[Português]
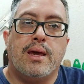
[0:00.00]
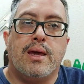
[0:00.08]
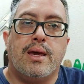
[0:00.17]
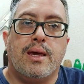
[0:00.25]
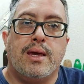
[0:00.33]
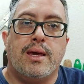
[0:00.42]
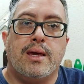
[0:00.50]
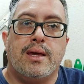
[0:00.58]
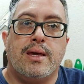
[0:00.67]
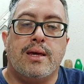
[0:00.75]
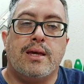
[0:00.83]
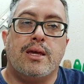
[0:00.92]

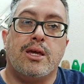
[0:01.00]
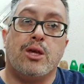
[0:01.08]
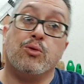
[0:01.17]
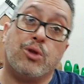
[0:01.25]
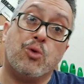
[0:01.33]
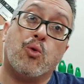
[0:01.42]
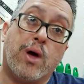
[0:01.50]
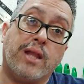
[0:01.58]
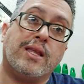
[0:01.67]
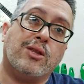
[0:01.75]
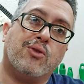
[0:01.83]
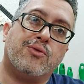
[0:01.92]
É, eu tenho
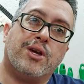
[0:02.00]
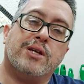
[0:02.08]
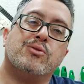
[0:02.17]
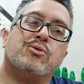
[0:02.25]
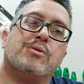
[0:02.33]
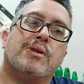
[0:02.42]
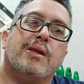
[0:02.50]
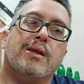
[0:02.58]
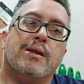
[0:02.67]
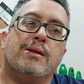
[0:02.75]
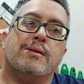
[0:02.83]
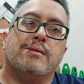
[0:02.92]
49 anos,
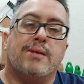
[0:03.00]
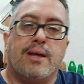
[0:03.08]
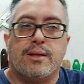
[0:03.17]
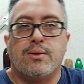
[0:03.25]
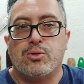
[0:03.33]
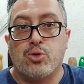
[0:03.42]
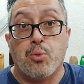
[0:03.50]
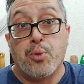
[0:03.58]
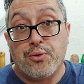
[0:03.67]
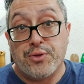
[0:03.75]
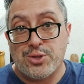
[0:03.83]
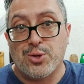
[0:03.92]
certo? Sou
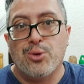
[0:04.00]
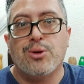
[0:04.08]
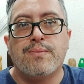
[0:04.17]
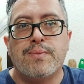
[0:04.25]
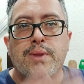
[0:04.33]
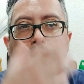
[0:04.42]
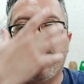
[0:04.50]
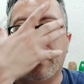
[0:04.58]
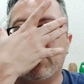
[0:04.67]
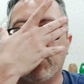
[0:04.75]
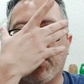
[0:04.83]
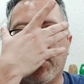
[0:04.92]
professor,
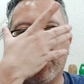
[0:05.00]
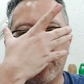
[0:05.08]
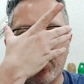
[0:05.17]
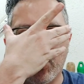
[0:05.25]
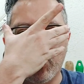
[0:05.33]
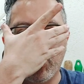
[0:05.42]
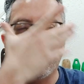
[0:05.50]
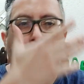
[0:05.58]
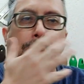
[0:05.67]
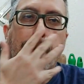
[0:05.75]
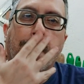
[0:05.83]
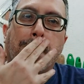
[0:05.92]
né? sou professor.
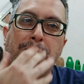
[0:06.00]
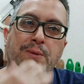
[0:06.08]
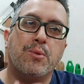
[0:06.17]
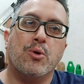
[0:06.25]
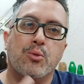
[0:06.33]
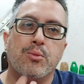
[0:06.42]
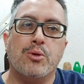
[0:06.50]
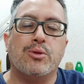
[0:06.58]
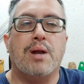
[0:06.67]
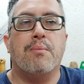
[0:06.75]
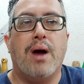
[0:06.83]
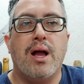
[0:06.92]
Realmente meu meu
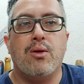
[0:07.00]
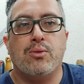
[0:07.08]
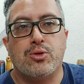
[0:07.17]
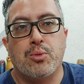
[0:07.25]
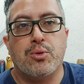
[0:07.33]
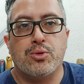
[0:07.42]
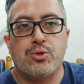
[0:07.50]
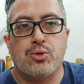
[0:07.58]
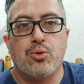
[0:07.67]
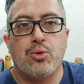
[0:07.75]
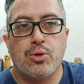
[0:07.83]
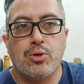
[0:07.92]
trabalho, eu sou
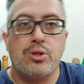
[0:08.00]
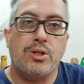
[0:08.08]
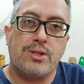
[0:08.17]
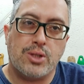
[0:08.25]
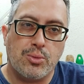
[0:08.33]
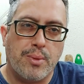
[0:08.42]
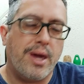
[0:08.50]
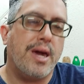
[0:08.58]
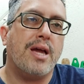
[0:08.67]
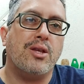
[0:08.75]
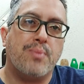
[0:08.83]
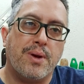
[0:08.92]
professor de ensino
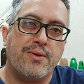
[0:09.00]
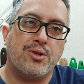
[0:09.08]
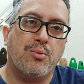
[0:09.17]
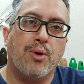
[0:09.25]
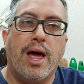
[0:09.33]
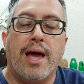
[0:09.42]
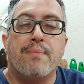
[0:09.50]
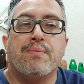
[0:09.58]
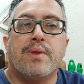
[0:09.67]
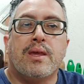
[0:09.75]
médio, pré-vestibular.